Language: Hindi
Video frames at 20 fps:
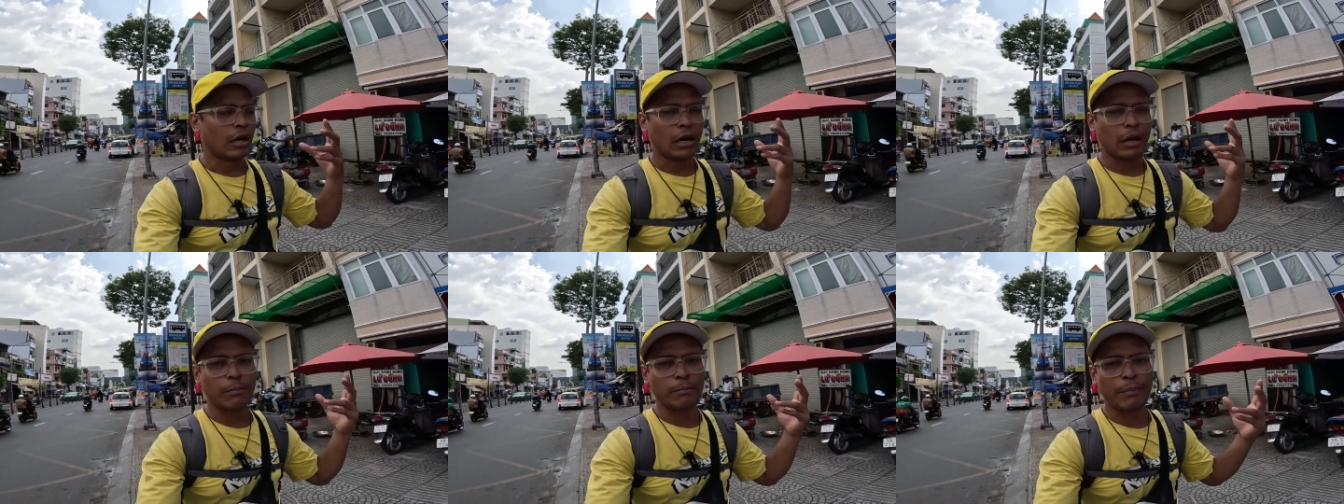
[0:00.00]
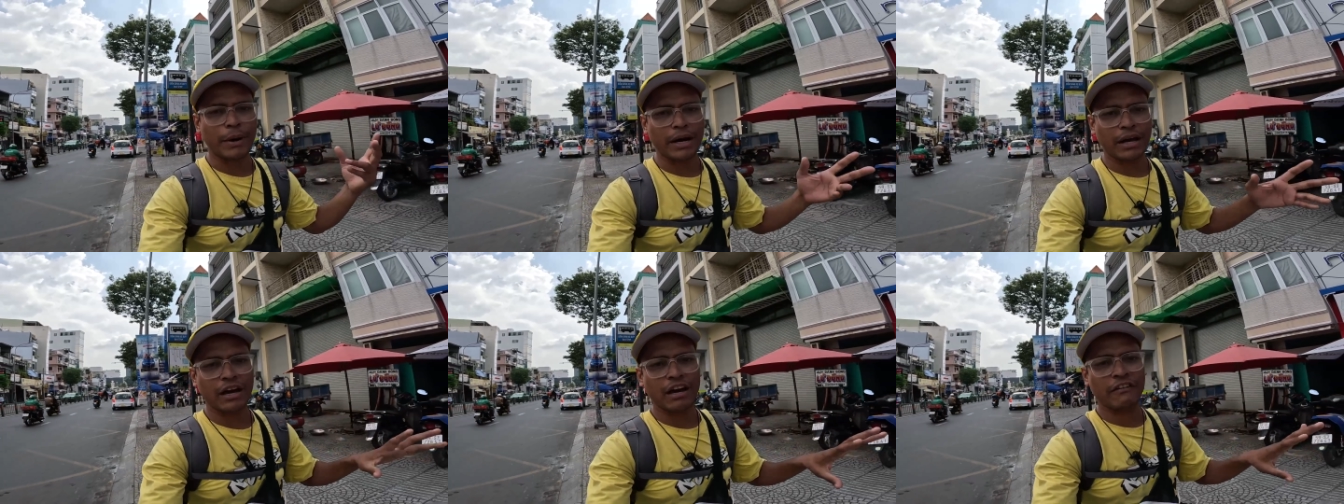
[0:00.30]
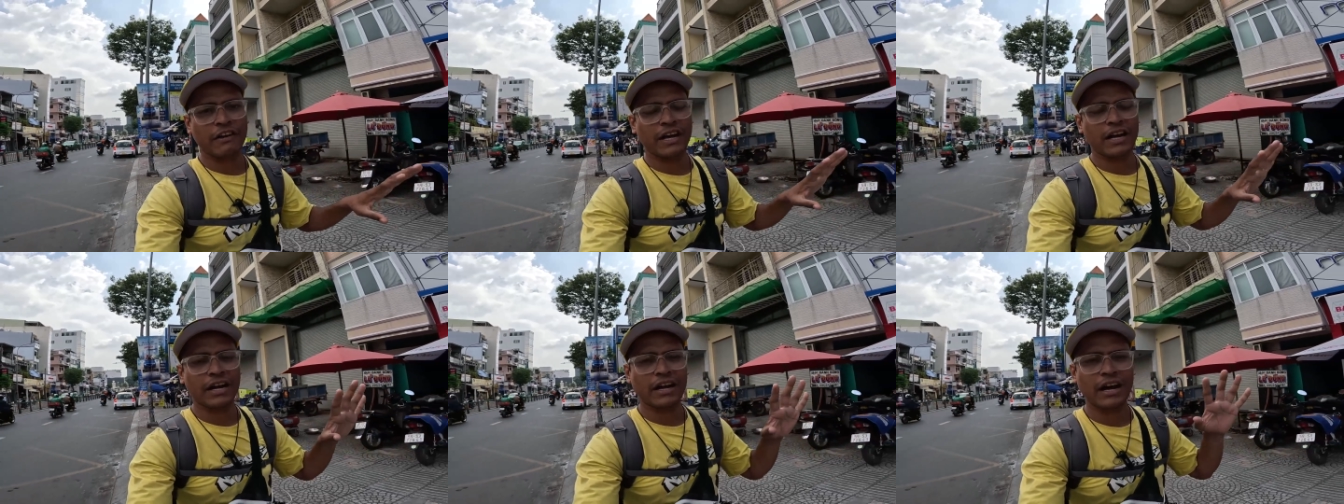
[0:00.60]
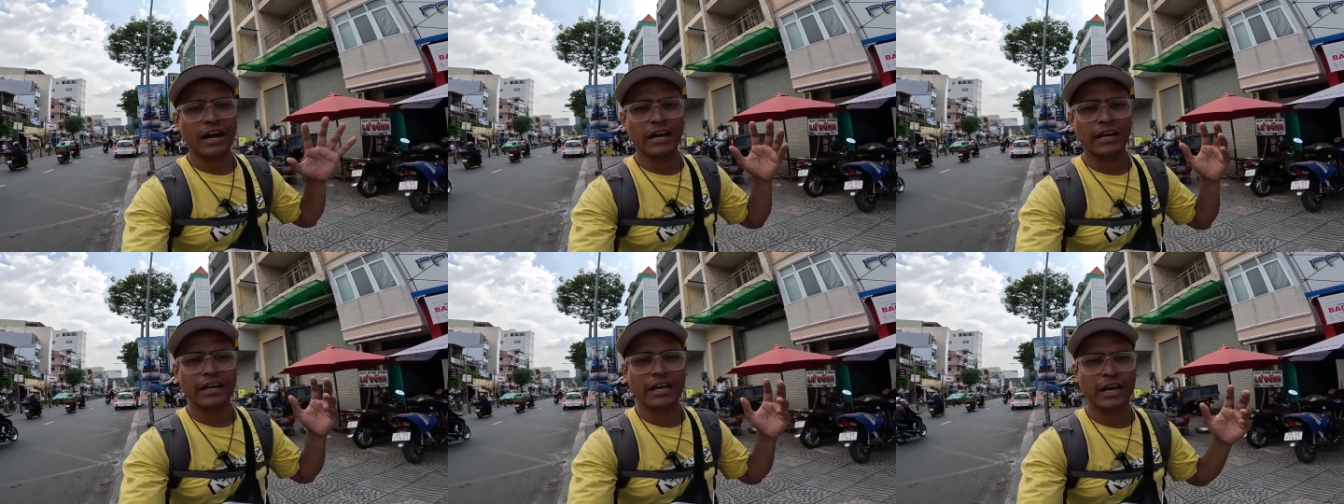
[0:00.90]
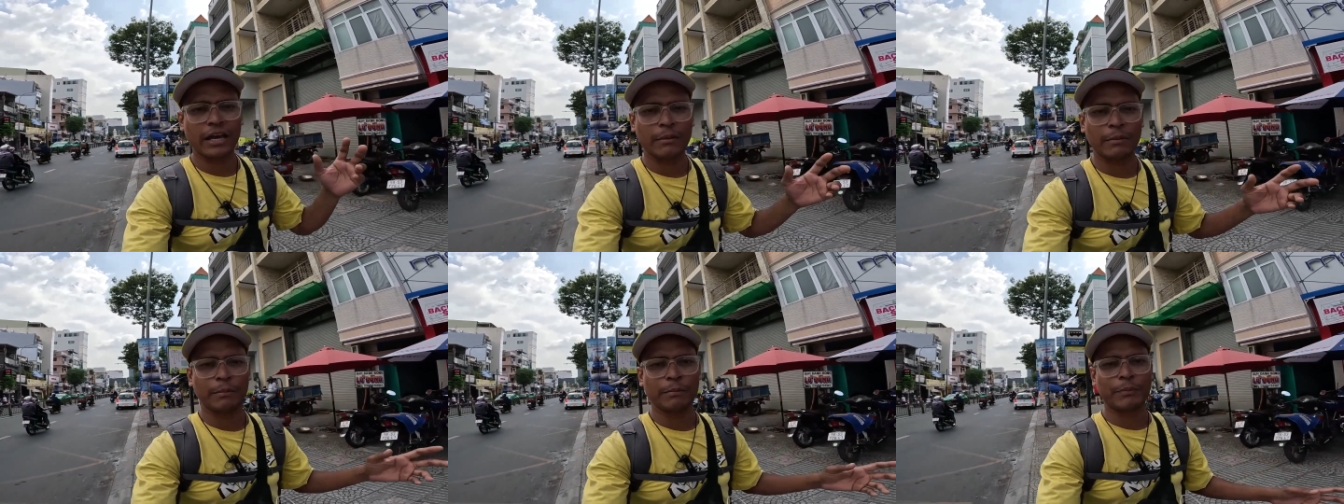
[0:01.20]
हम बर्गर वर्गर खा
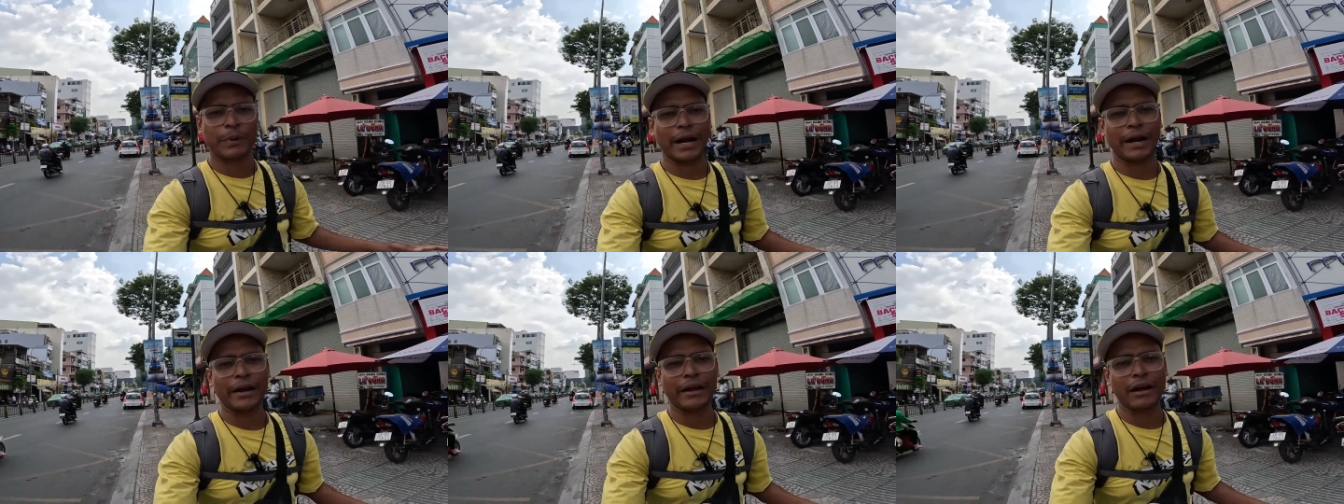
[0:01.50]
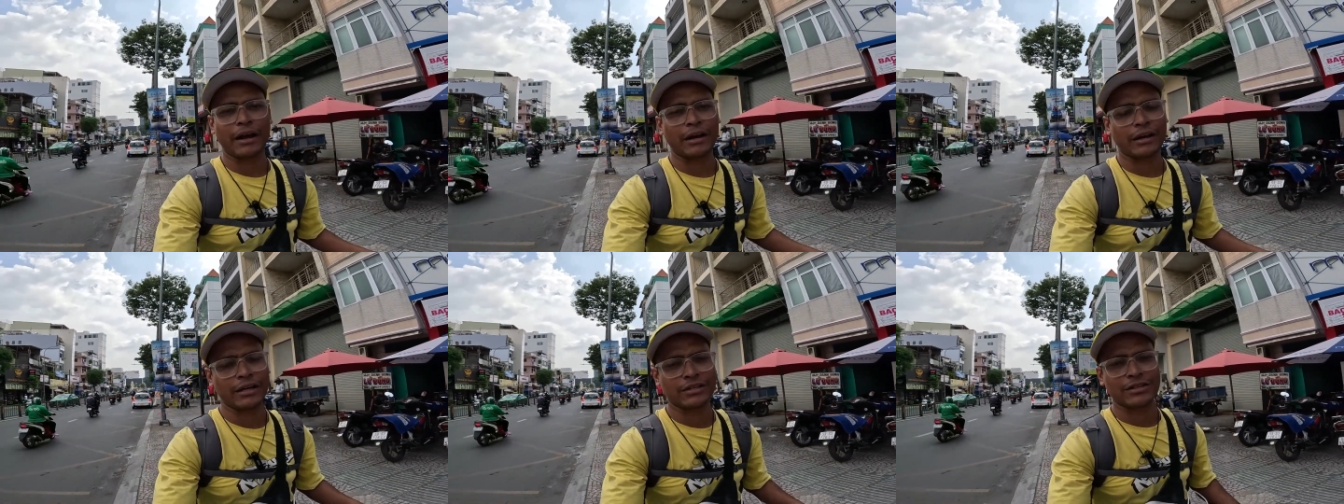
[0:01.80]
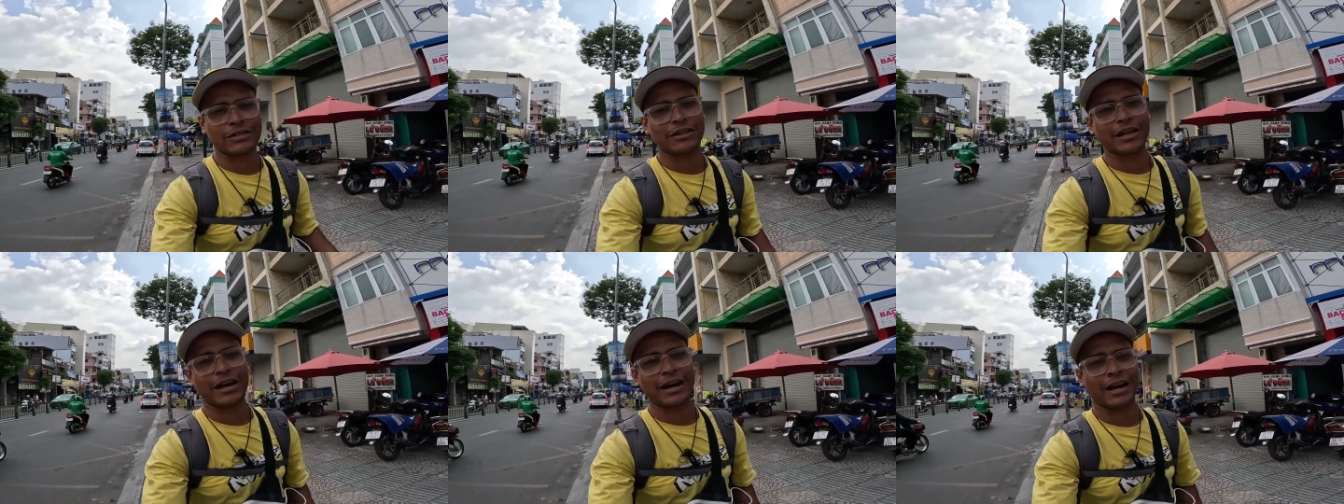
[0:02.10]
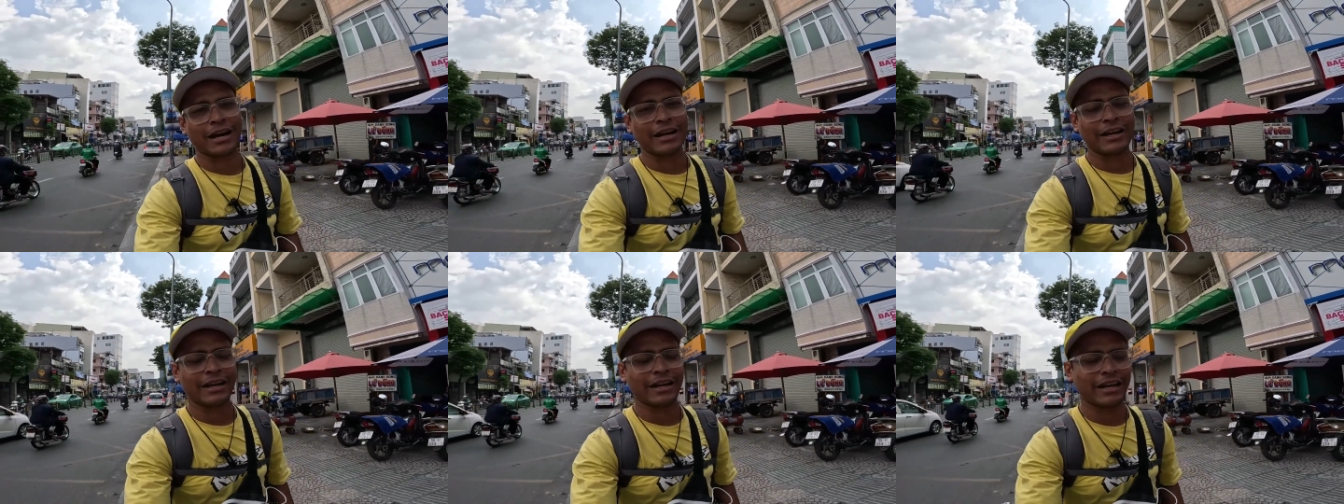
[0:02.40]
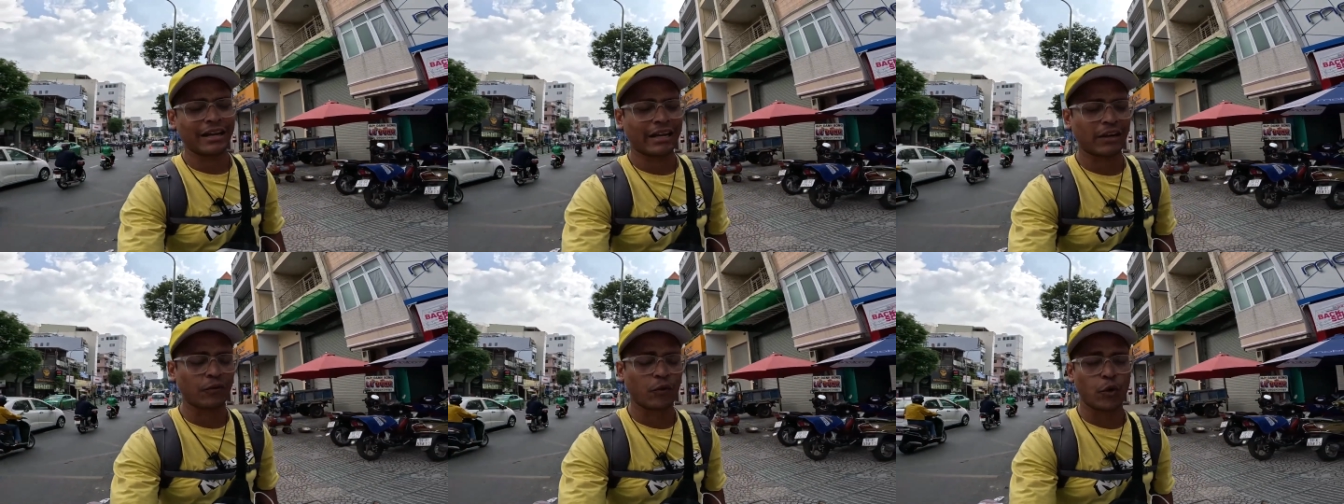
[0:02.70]
के ब्रेड खा के ज़िंदा रह लेंगे
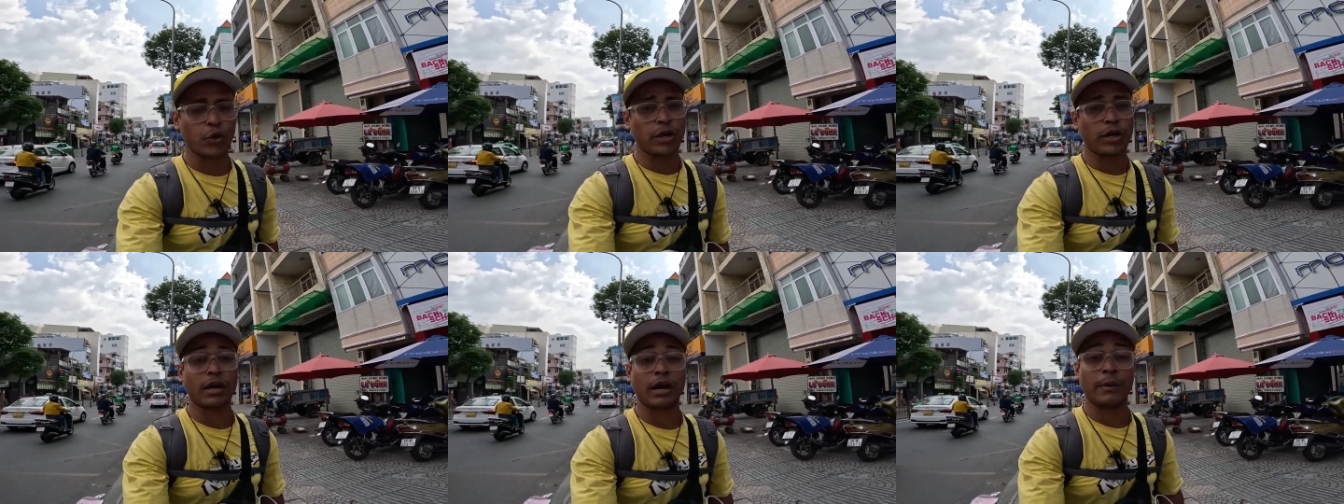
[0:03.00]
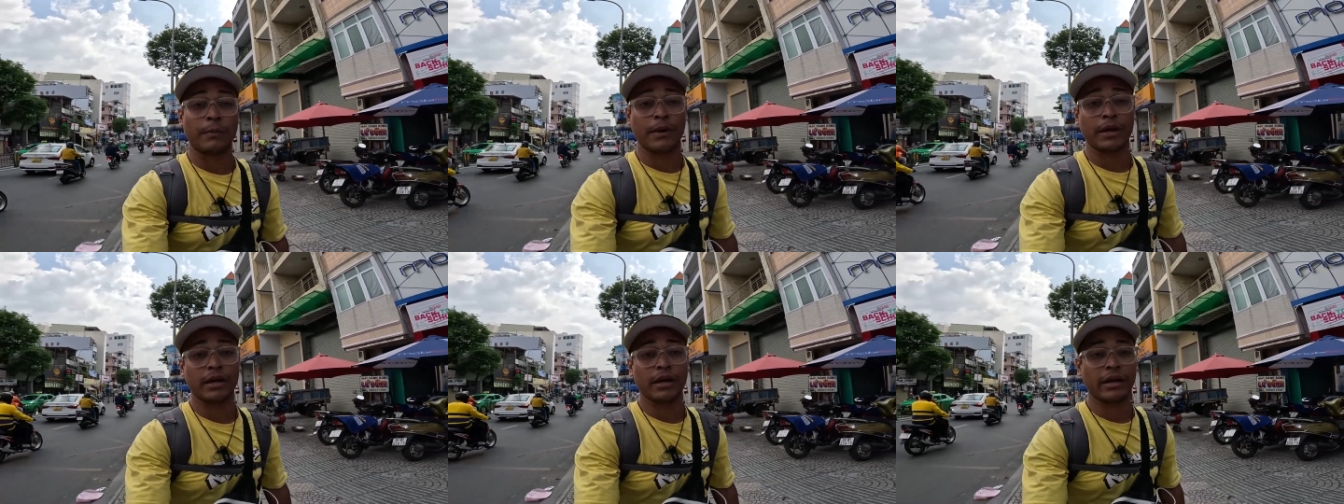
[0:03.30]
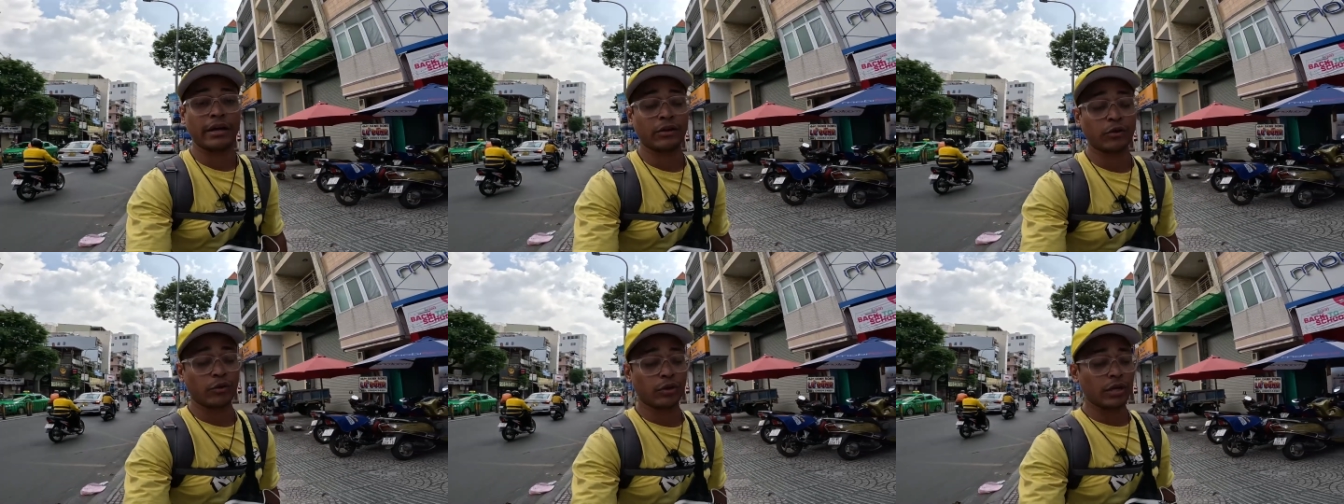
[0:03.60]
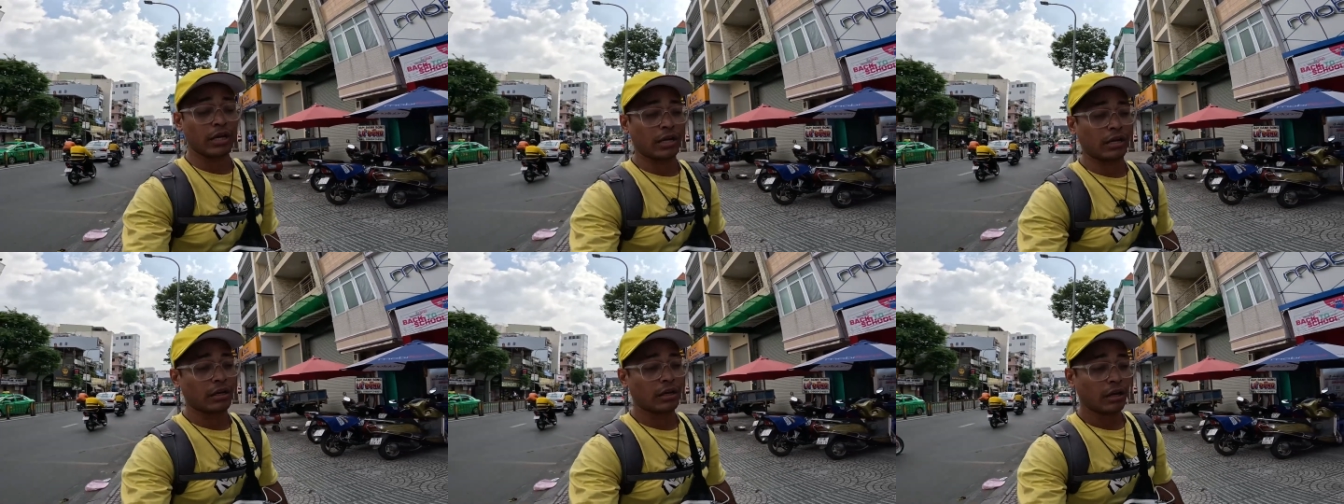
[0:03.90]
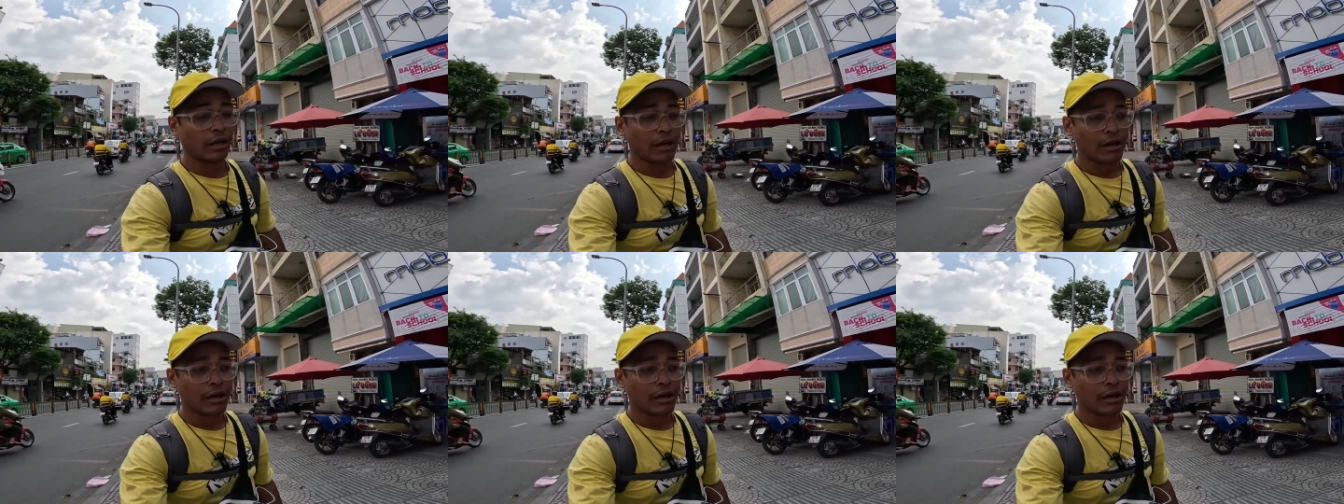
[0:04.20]
लेकिन वो नहीं खा पाएंगे यार क्योंकि ना